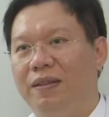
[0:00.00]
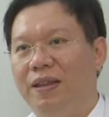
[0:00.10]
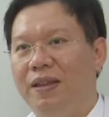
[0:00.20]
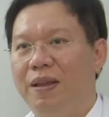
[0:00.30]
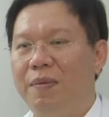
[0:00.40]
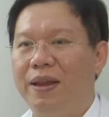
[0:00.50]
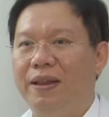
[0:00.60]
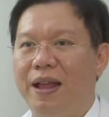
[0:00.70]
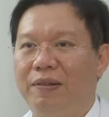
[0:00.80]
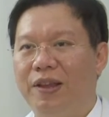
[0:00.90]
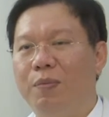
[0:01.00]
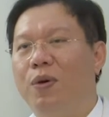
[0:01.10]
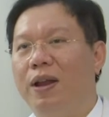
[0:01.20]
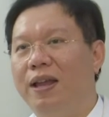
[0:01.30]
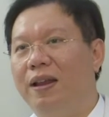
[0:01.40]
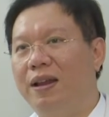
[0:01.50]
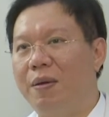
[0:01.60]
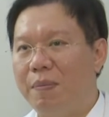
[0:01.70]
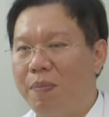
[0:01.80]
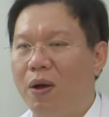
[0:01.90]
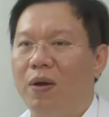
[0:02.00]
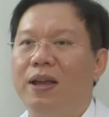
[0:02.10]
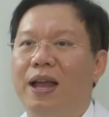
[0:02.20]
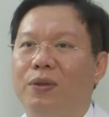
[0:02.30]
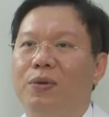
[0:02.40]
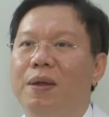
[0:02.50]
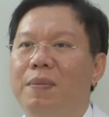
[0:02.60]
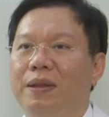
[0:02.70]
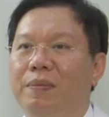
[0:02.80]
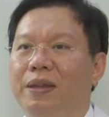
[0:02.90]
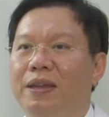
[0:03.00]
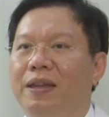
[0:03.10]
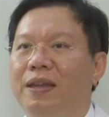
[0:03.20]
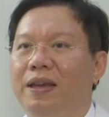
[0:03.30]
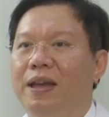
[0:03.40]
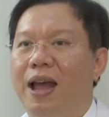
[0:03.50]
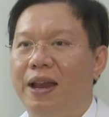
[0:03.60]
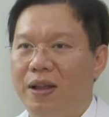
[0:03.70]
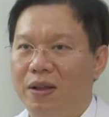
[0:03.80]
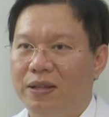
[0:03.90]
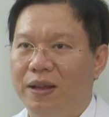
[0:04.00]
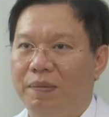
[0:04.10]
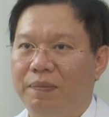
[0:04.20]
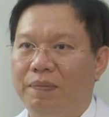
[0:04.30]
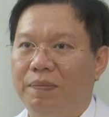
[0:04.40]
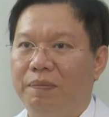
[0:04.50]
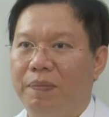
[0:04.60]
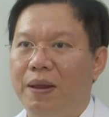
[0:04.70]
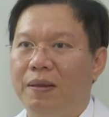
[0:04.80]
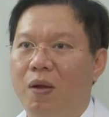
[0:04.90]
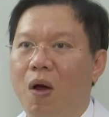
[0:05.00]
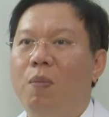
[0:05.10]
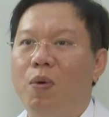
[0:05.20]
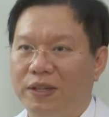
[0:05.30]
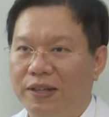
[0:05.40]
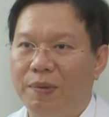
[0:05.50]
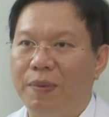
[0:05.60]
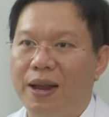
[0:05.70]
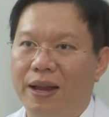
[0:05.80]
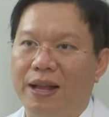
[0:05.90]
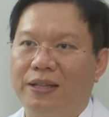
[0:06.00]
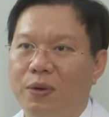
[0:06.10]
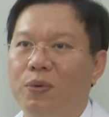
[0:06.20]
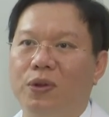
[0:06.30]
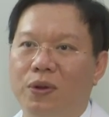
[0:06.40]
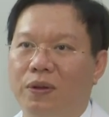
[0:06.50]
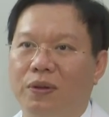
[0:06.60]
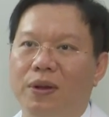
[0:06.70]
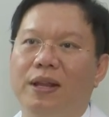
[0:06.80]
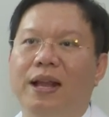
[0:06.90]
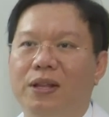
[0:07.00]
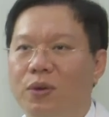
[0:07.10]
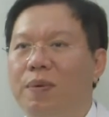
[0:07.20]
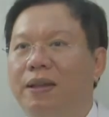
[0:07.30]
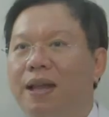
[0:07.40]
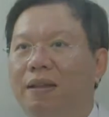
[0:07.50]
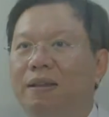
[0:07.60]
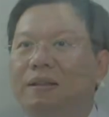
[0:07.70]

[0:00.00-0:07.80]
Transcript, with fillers: ที่ทำให้เด็กเสียบุคลิกแล้วก็ทำให้ปอดเขาขยายตัวได้ไม่เต็มที่อันนี้ก็จะเป็นข้อบ่งชี้สำคัญในการใช้หุ่นยนต์ตัวนี้ในการช่วยผ่าตัด